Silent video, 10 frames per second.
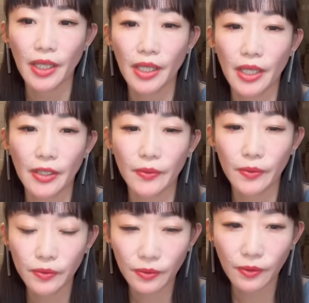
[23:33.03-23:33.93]
え
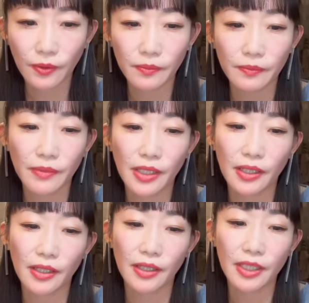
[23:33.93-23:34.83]
この、
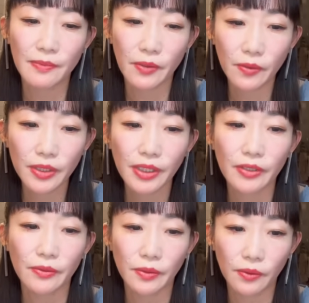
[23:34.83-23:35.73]
まあ、今起きて
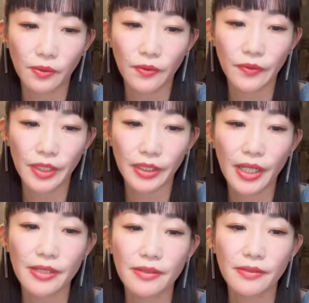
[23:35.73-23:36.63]
ることに
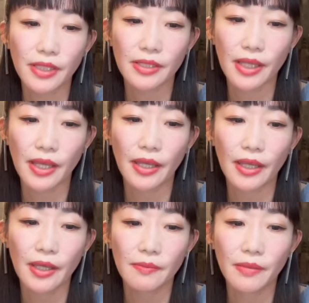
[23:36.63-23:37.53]
対するですね、
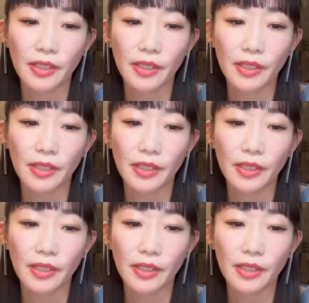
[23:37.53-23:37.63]
まあ、